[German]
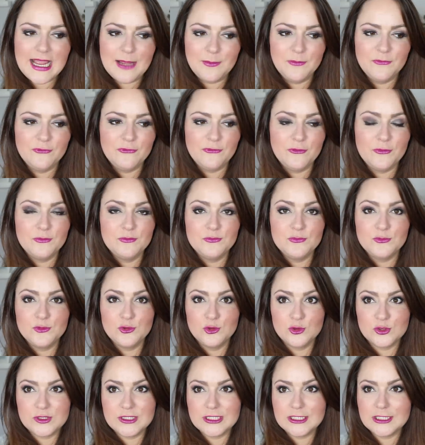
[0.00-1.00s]
haben vom
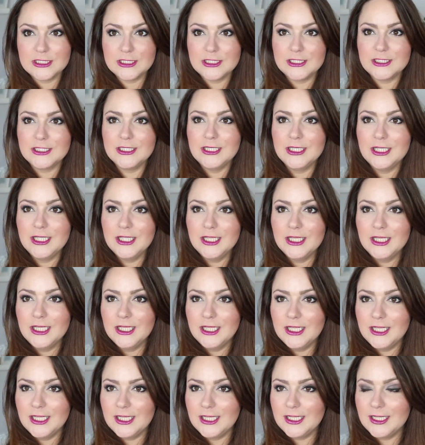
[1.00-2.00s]
Musical,
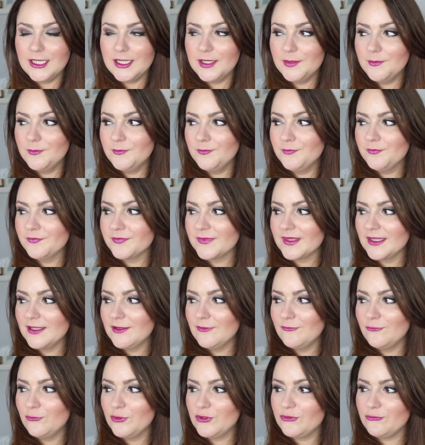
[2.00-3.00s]
ähm,
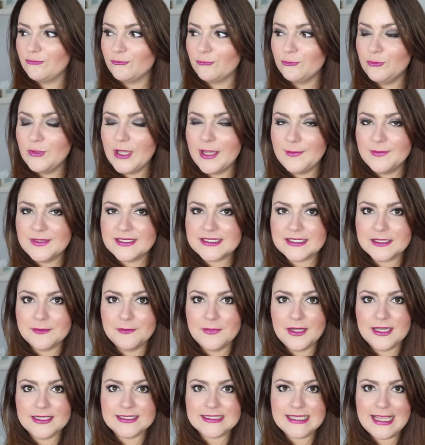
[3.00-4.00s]
wo ich früher
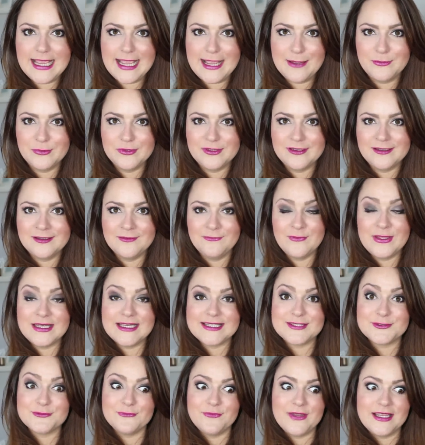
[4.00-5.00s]
mitgemacht habe.
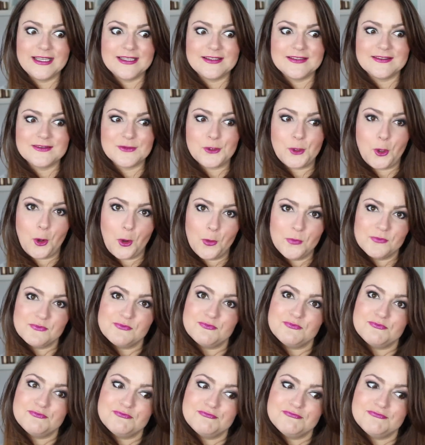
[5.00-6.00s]
Wenn es soweit
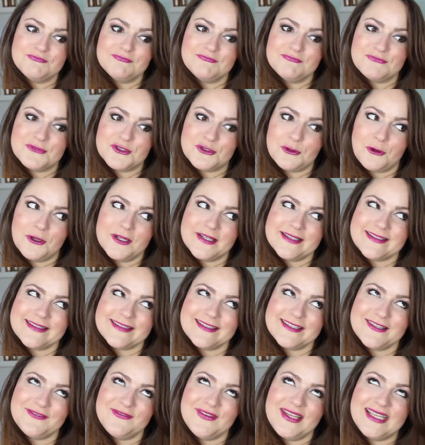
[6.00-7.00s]
kommen
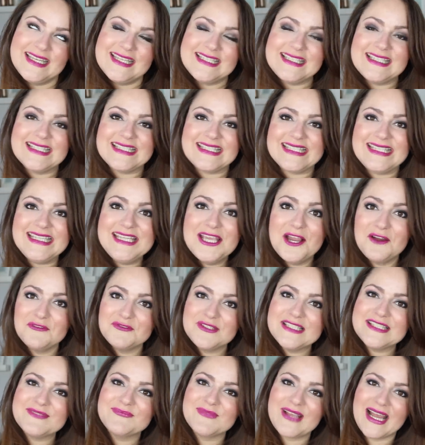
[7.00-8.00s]
sollte, werdet ihr es hier
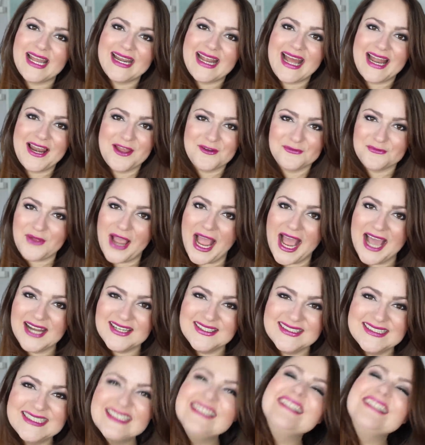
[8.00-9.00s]
auf diesem Kanal erfahren.